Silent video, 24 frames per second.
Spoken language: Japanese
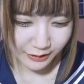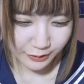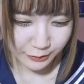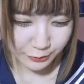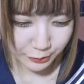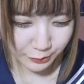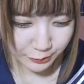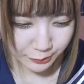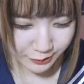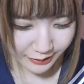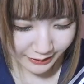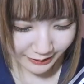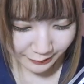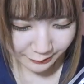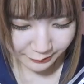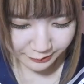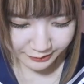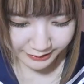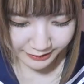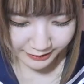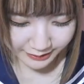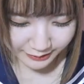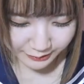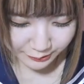どの絵を
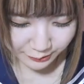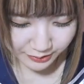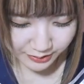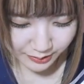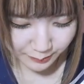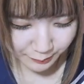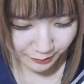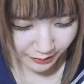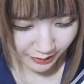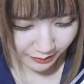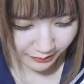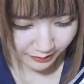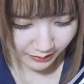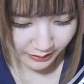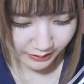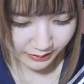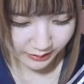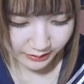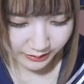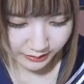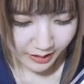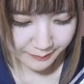切り取っても可愛い。